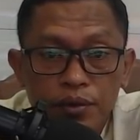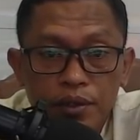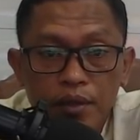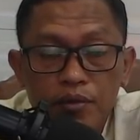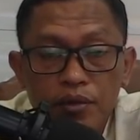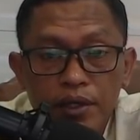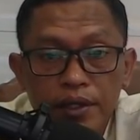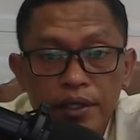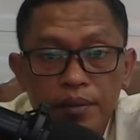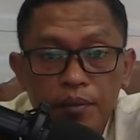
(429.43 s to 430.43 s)
gabungan
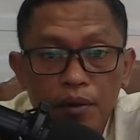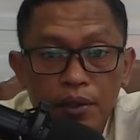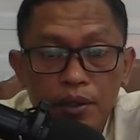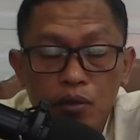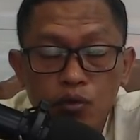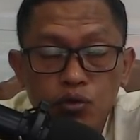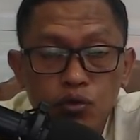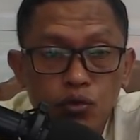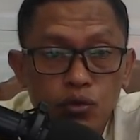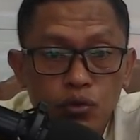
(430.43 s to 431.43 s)
TNI Polri khusus